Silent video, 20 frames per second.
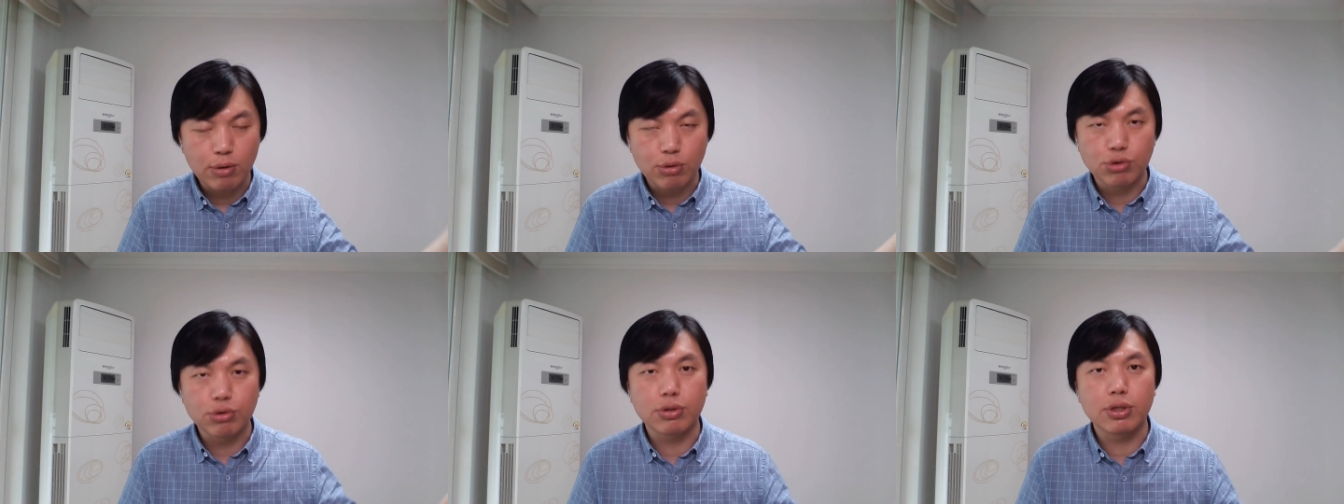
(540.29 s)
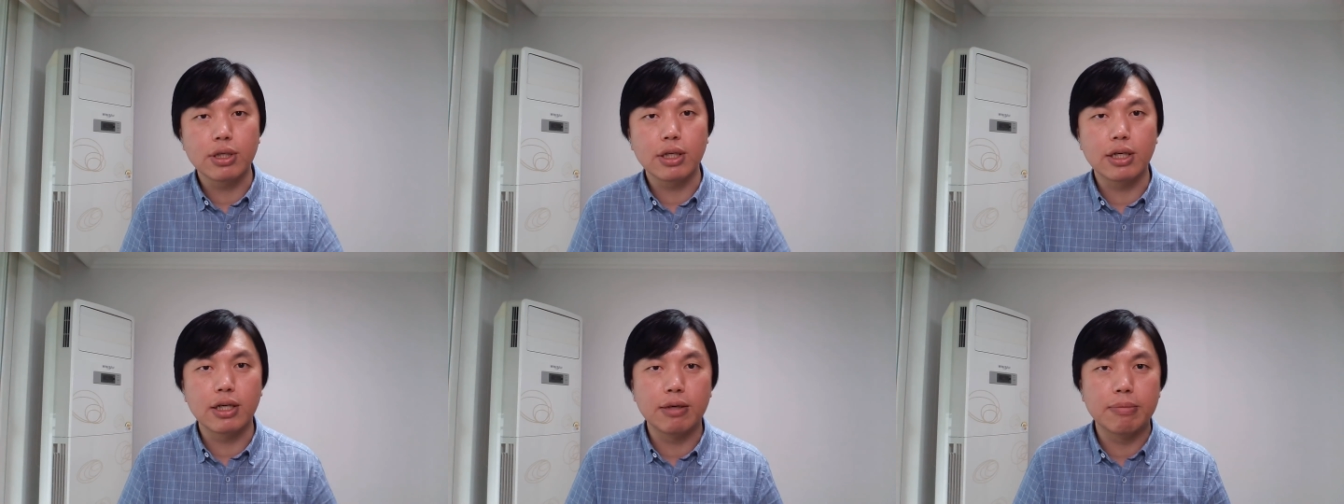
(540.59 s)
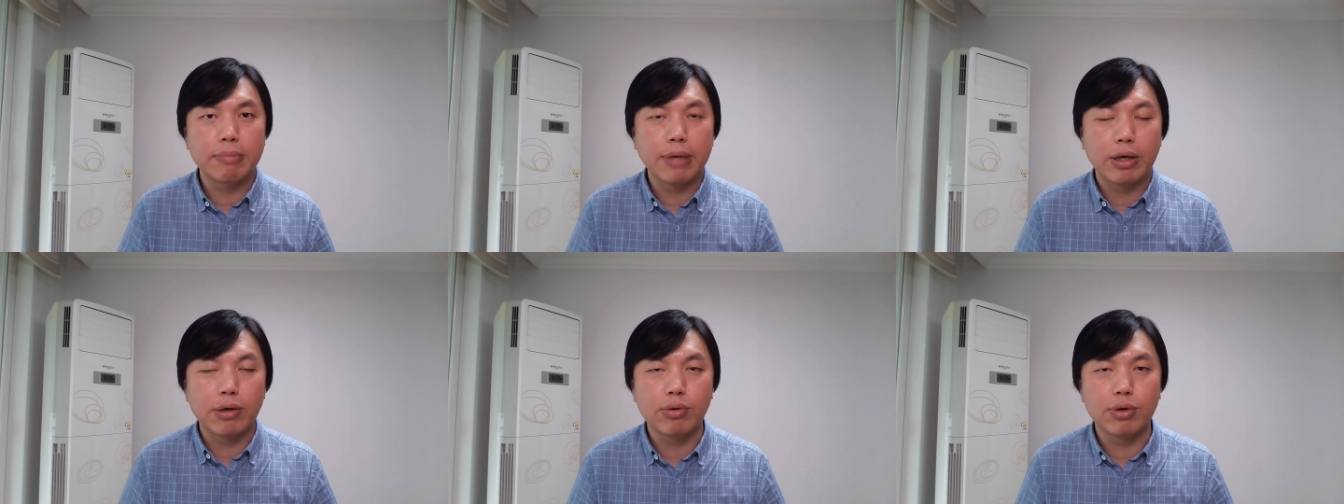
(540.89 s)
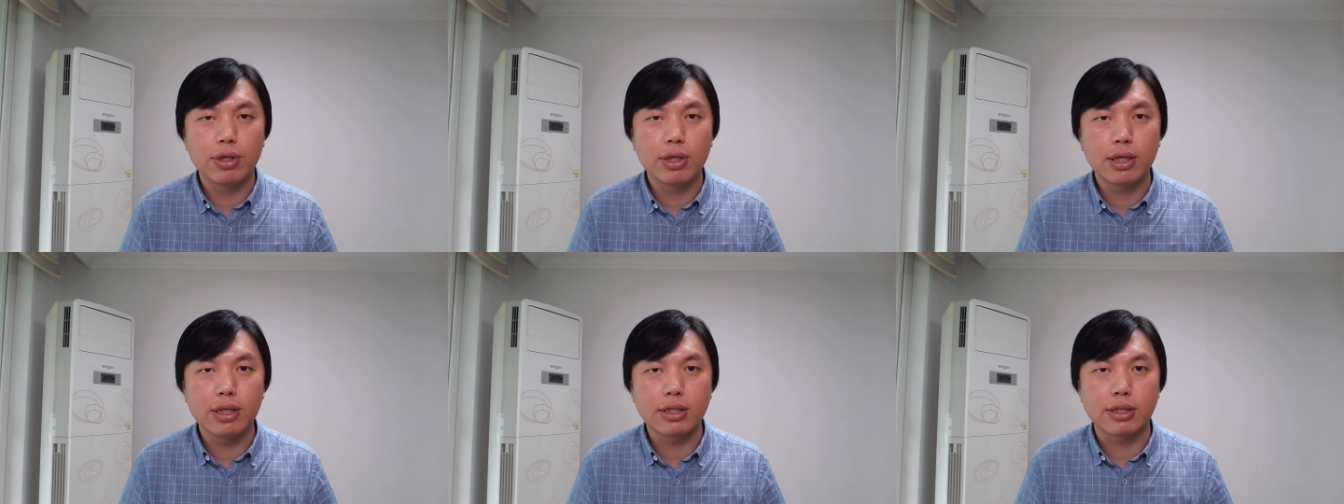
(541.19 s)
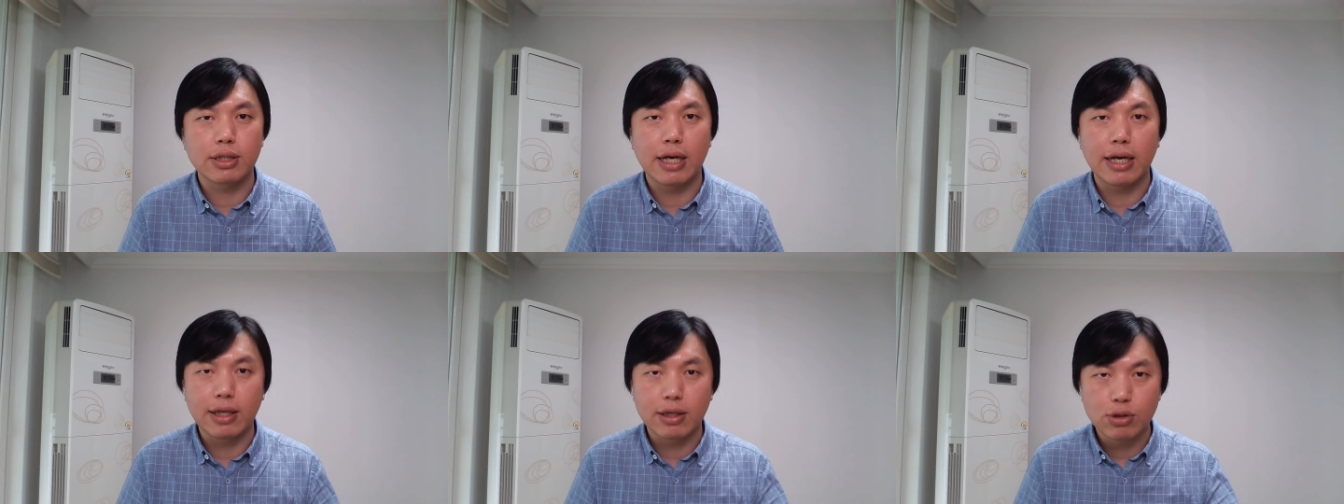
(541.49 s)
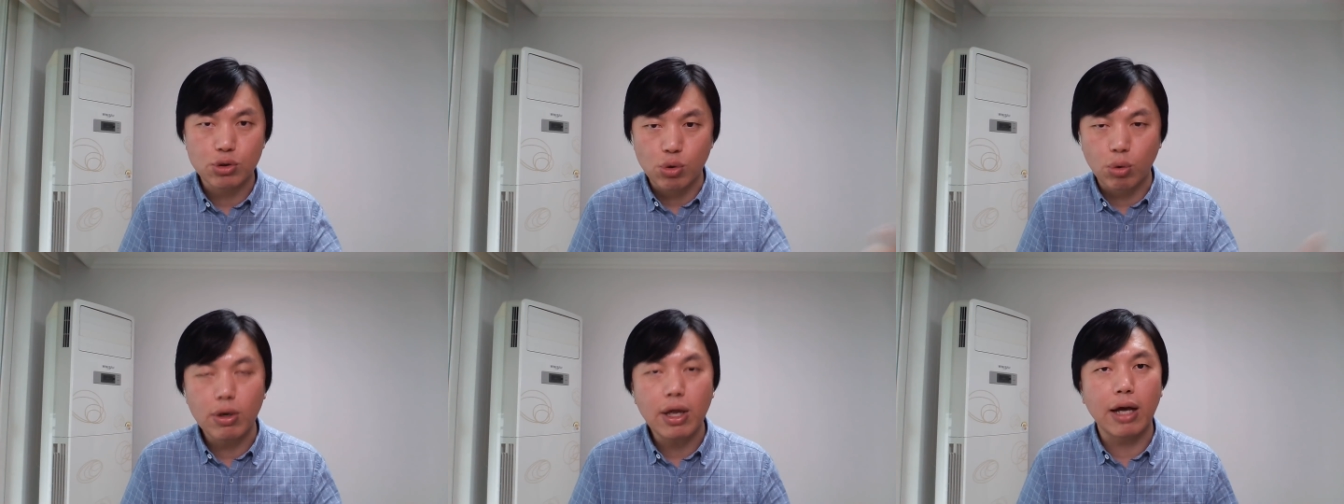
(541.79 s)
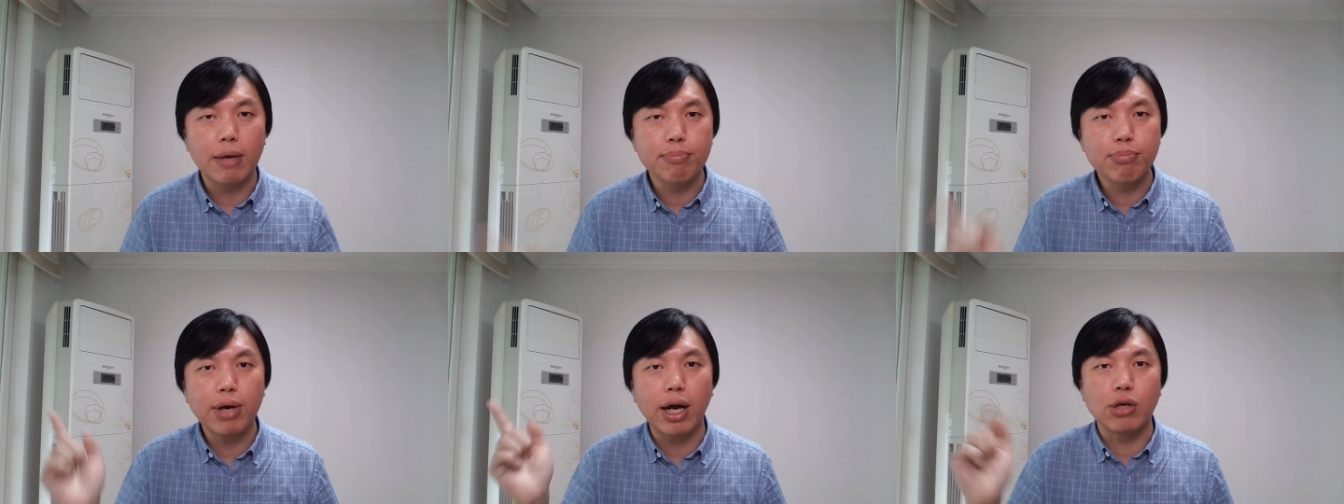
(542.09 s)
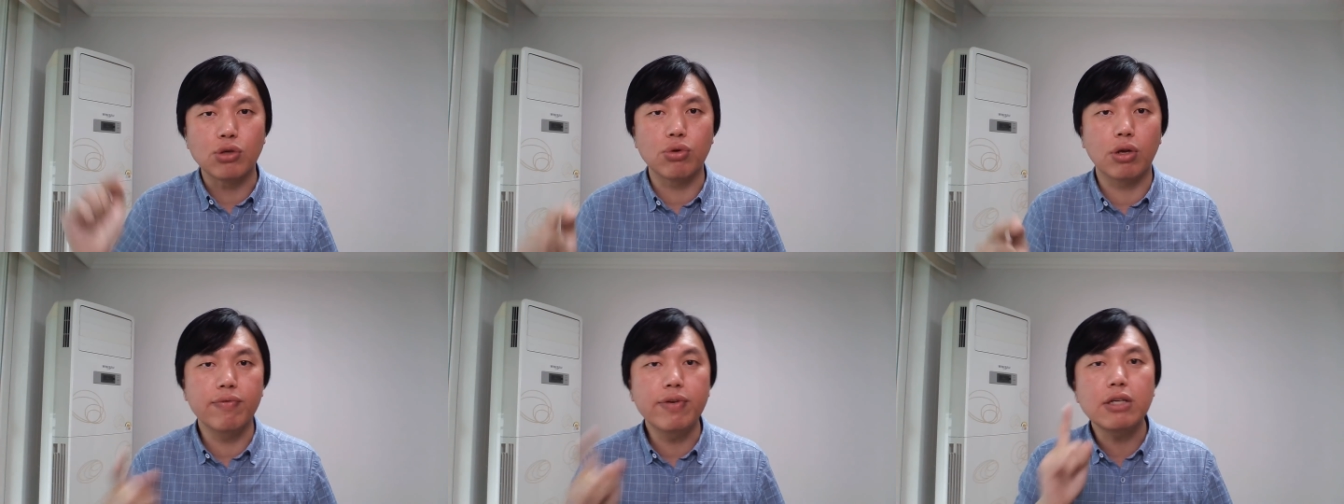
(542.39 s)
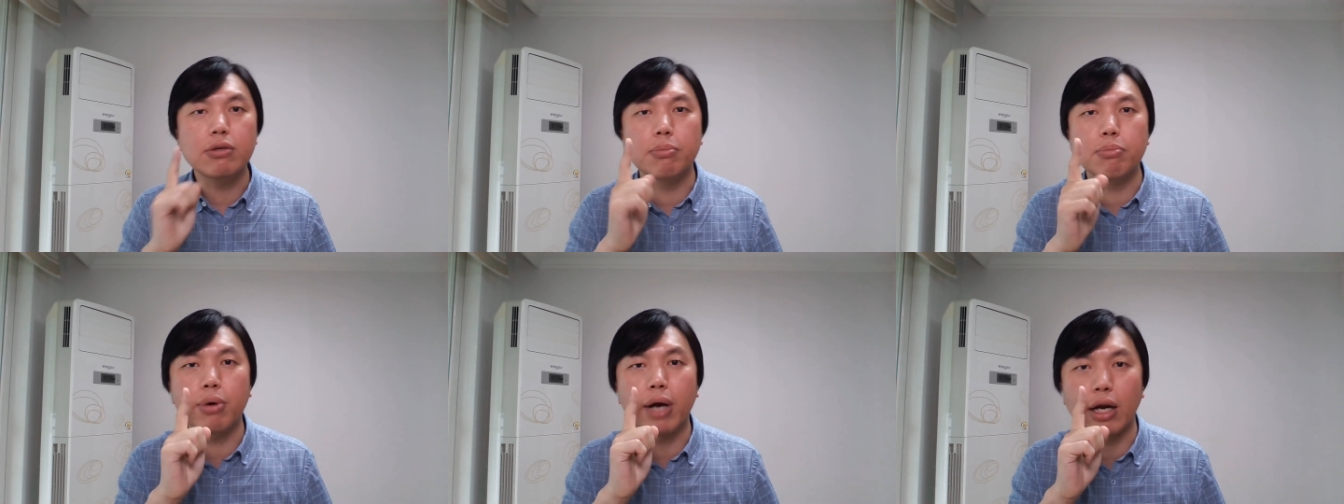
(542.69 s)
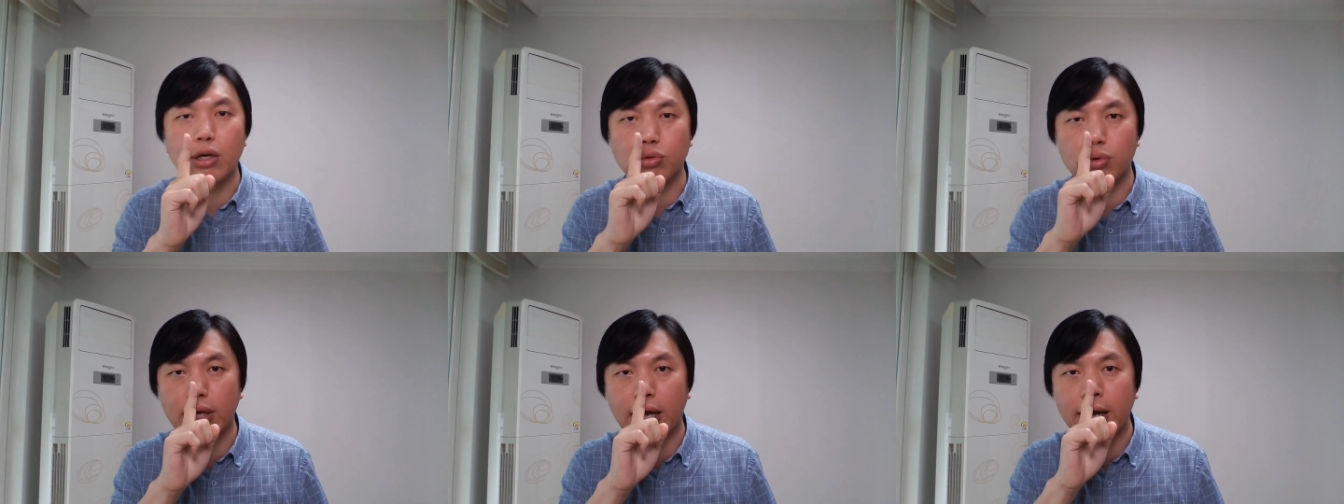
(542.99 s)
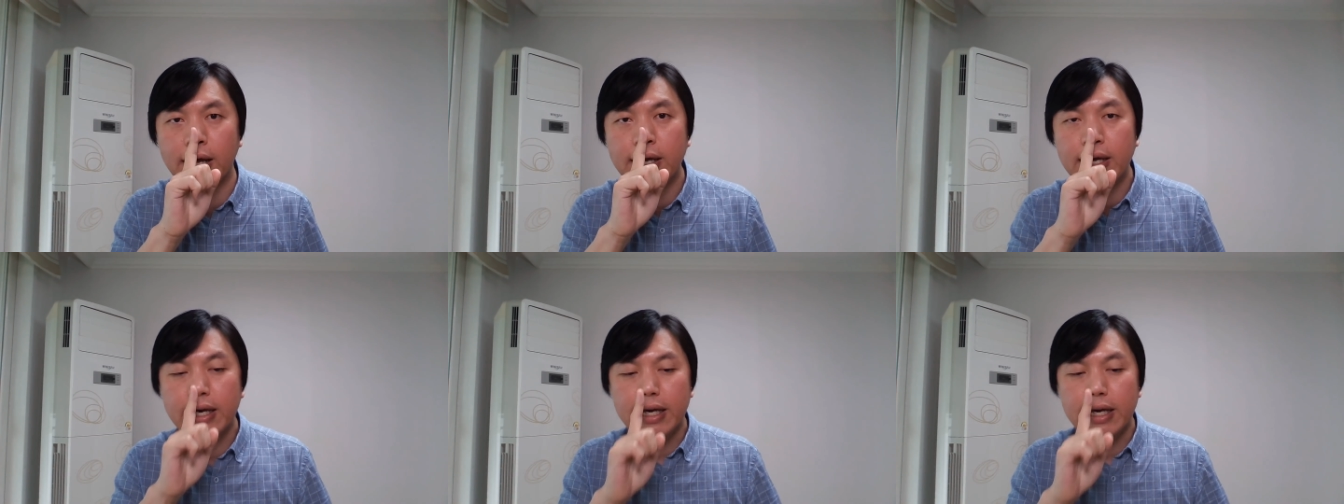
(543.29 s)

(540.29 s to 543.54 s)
我说的那个美国那个警察，怂了，不敢出来。为什么不敢出来？